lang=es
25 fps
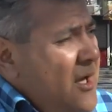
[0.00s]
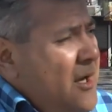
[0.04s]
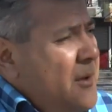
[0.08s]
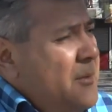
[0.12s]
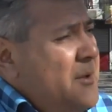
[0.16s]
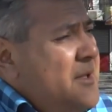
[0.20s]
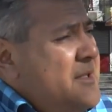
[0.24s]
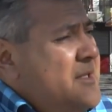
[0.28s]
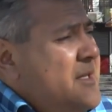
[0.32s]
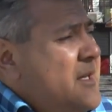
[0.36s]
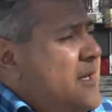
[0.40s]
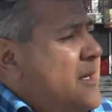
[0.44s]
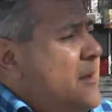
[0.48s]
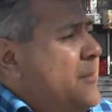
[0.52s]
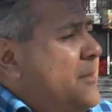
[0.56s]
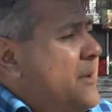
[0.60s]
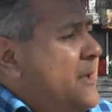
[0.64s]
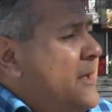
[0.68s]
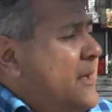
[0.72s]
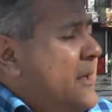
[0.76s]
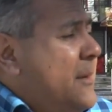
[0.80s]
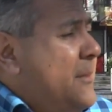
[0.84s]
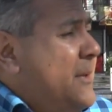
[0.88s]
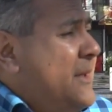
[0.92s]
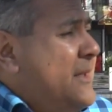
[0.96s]
Hay una chica
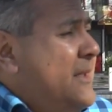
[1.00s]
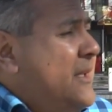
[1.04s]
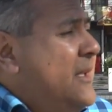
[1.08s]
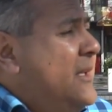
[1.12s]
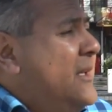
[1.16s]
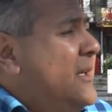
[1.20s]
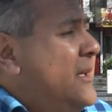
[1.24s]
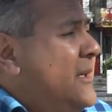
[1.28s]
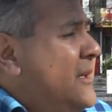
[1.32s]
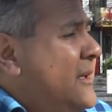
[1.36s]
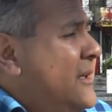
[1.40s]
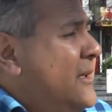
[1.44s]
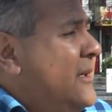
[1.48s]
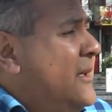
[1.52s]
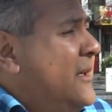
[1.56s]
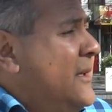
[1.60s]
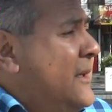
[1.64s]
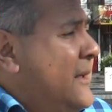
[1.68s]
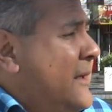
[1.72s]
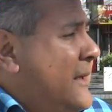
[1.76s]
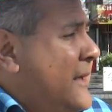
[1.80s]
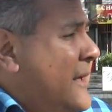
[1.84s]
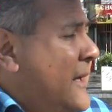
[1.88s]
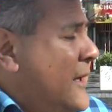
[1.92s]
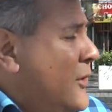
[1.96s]
que patina,
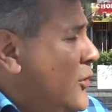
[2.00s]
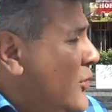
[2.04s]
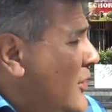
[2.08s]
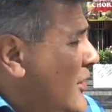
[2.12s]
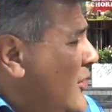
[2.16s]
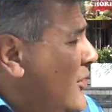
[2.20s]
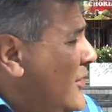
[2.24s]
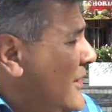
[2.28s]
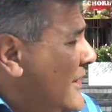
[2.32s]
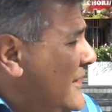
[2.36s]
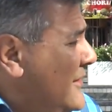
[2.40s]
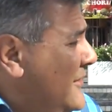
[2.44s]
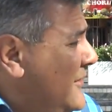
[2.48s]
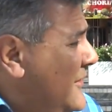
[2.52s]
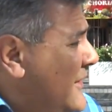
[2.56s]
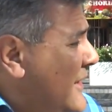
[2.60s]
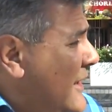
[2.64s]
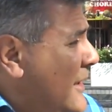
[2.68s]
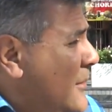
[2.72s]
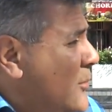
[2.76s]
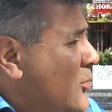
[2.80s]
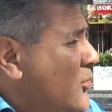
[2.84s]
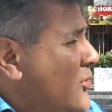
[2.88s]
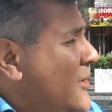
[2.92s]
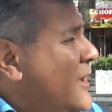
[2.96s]
eh, que ha logrado
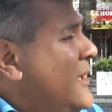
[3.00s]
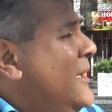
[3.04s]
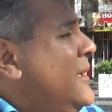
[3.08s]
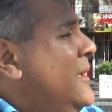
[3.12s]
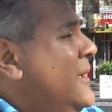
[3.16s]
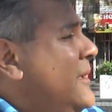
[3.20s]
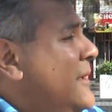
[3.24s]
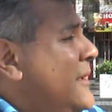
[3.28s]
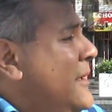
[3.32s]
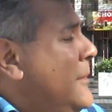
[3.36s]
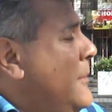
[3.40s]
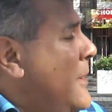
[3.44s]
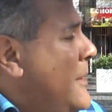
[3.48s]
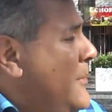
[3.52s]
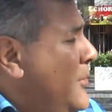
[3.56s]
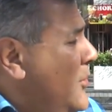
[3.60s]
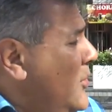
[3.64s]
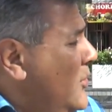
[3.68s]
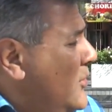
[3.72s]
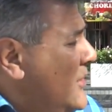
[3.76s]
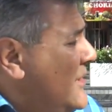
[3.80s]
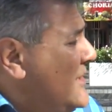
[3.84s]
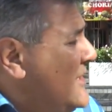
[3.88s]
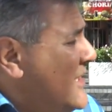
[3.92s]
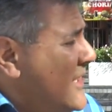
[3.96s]
clasificar al Mundial, el de Maipú,
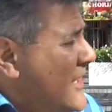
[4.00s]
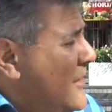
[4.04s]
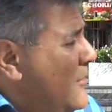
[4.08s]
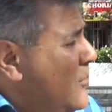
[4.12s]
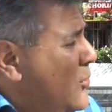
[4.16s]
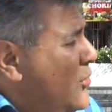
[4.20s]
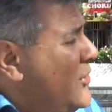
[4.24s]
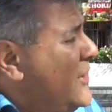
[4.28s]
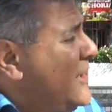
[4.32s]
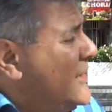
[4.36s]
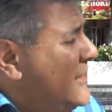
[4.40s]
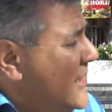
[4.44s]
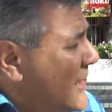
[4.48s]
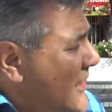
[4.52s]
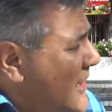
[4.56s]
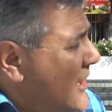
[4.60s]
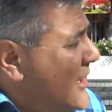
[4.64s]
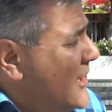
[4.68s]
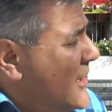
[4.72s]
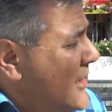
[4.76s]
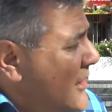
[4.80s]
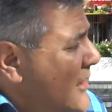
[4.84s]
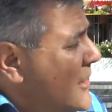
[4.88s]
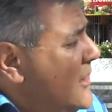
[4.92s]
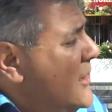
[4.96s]
una chica muy
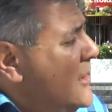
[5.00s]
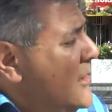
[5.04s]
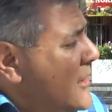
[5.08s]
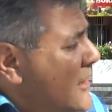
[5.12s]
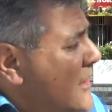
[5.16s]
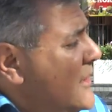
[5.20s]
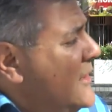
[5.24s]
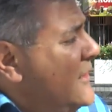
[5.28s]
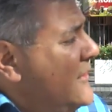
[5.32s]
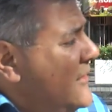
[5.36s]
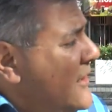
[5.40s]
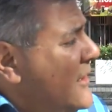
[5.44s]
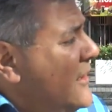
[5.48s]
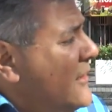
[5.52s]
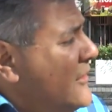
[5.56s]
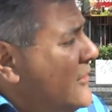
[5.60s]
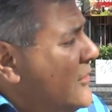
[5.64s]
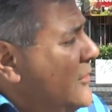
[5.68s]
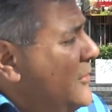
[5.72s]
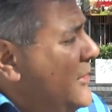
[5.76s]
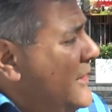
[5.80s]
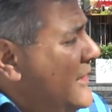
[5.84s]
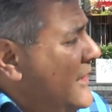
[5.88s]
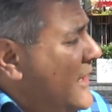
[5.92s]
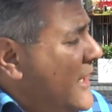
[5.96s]
destacada. Artístico.
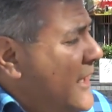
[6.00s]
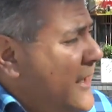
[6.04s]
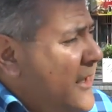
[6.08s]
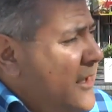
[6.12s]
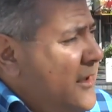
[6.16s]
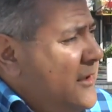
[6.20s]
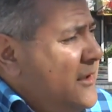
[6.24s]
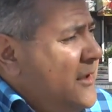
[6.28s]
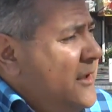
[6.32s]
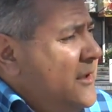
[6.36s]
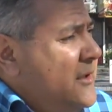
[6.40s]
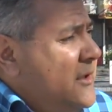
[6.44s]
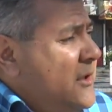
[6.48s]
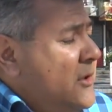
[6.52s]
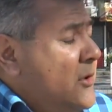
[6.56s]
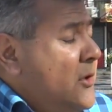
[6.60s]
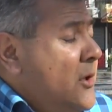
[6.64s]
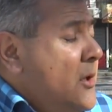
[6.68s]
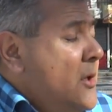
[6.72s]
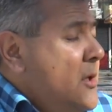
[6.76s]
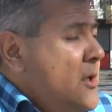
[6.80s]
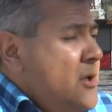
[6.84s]
Exacto, patinaje artístico.